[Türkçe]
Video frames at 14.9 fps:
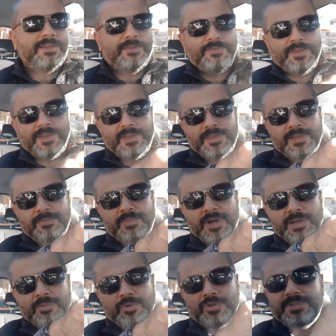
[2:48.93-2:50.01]
ve
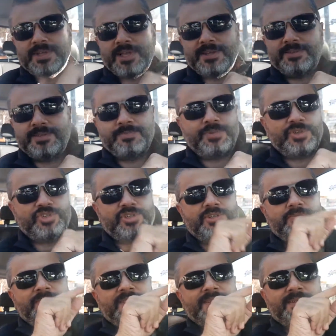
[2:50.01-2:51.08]
Barbaros Hayrettin
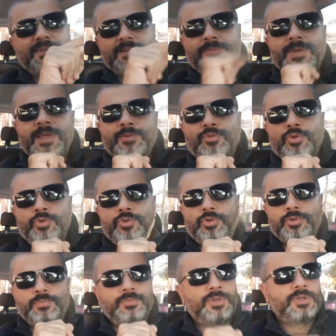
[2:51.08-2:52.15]
Paşa'nın mezarını ben
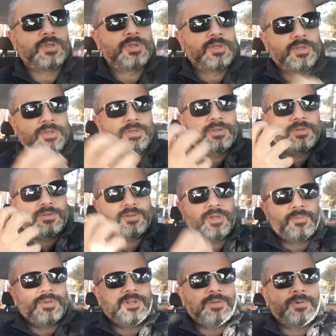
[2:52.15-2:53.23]
görüyorum.
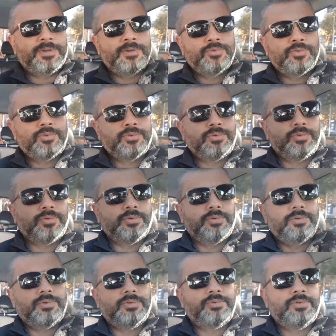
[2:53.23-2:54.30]
Kamera bana doğru
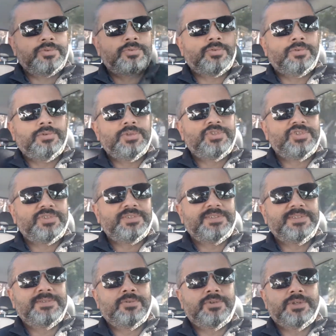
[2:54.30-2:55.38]
e, dönük olduğu için
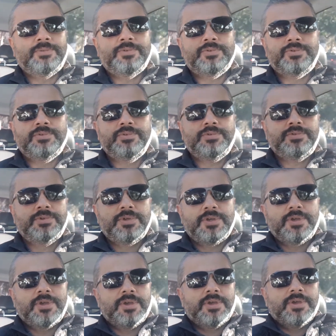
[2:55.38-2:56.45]
siz göremiyorsunuz.
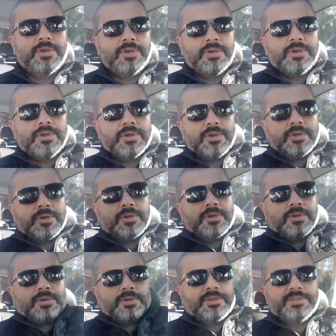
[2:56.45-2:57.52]

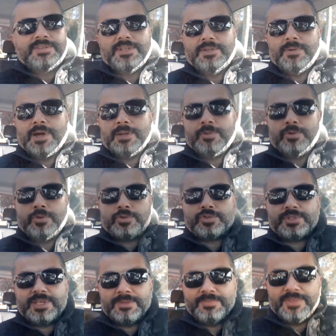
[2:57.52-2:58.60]
Kızıl Barbaros
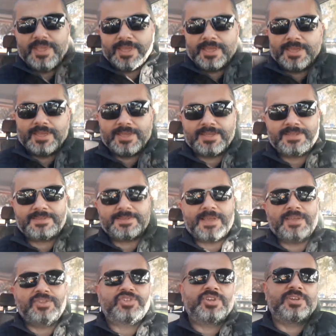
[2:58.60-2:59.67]
kimdi?
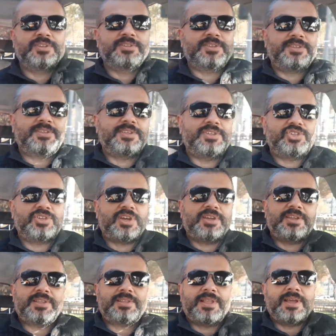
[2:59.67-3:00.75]
sancağındaki
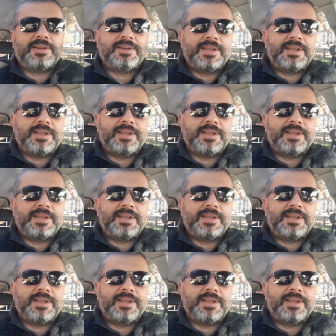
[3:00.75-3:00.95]
işaretler